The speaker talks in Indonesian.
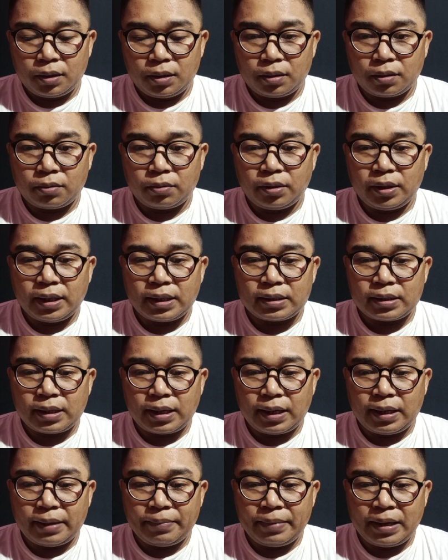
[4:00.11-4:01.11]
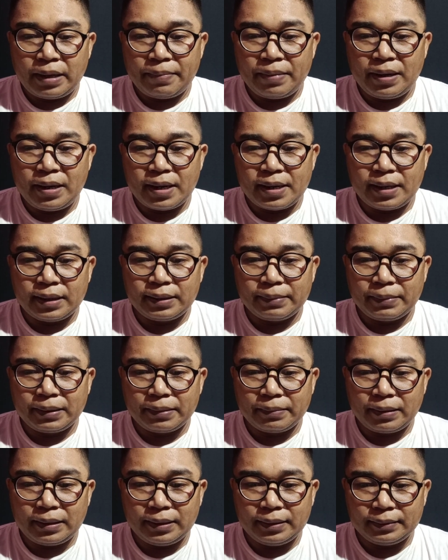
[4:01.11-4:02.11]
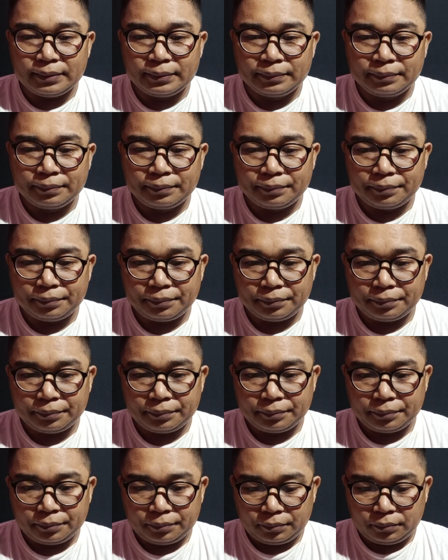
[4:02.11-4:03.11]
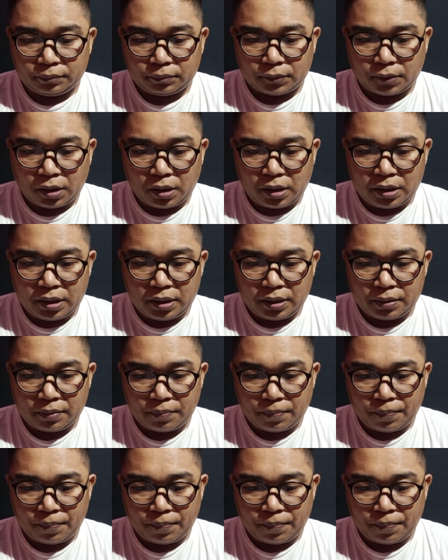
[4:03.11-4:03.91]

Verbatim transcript: Lah kok ya ada beda-beda ya teman-teman ya. Oh ini.